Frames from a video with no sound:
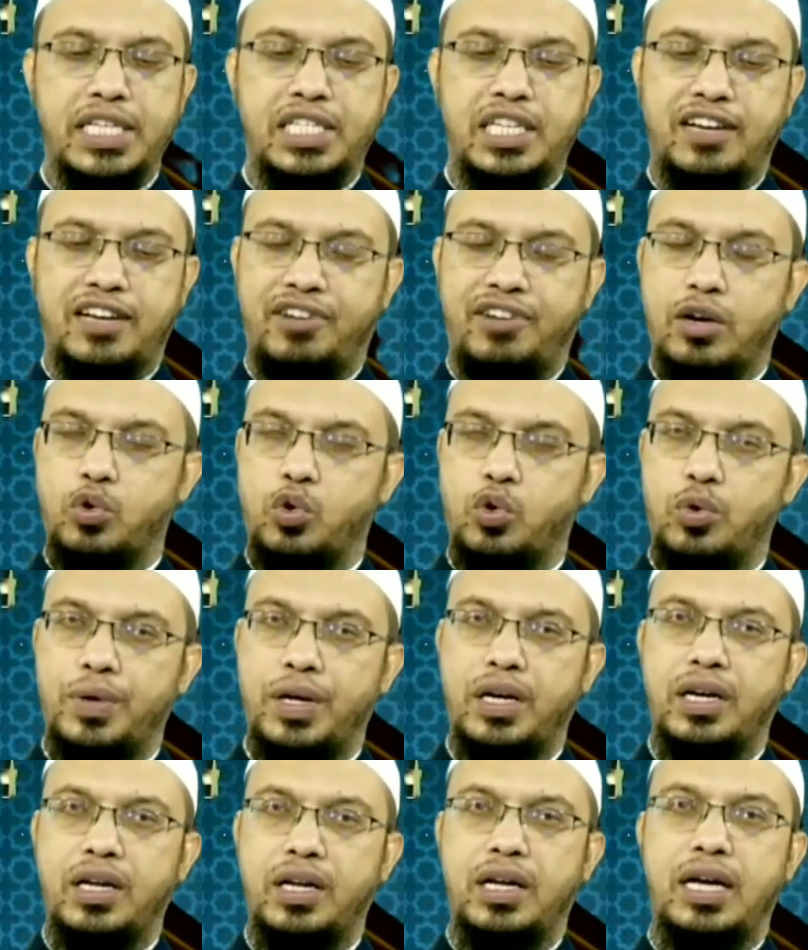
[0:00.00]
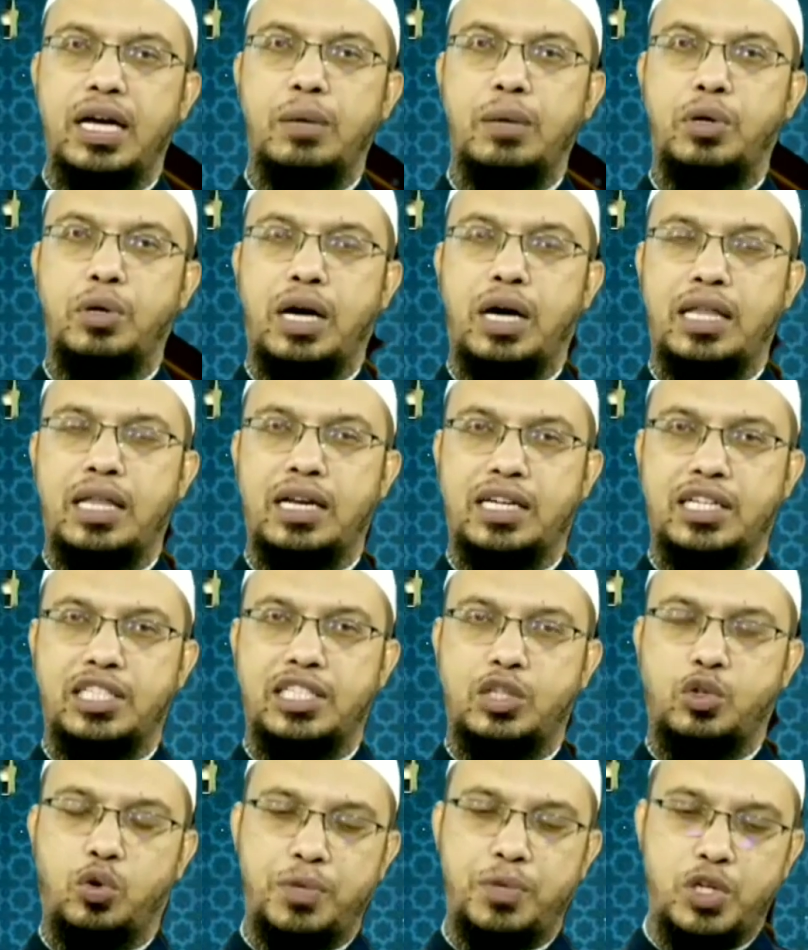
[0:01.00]
ইস্তেকফার করবেন এবং আল্লাহর
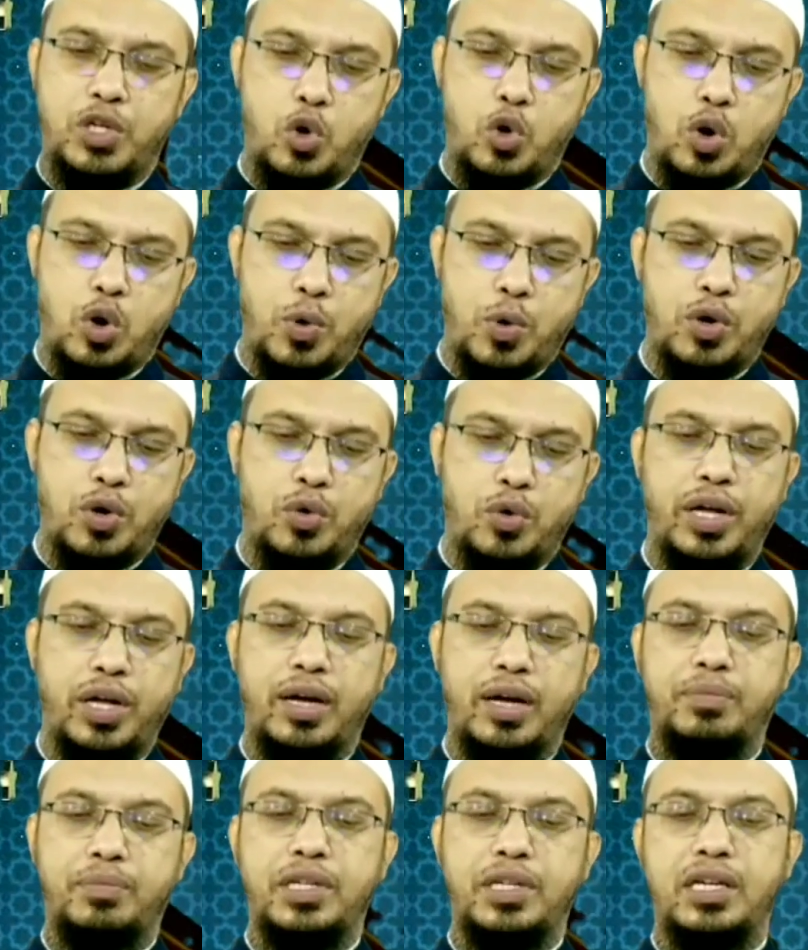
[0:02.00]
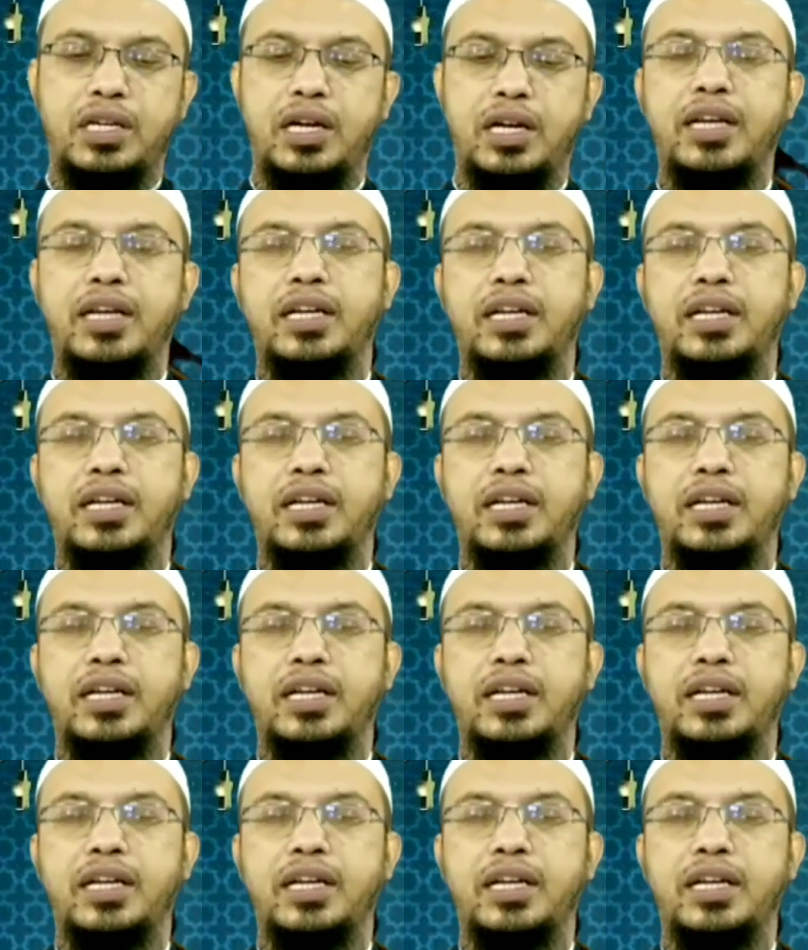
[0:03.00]
কাছে খুব বেশি অনুপ্রেরণা করে আপনি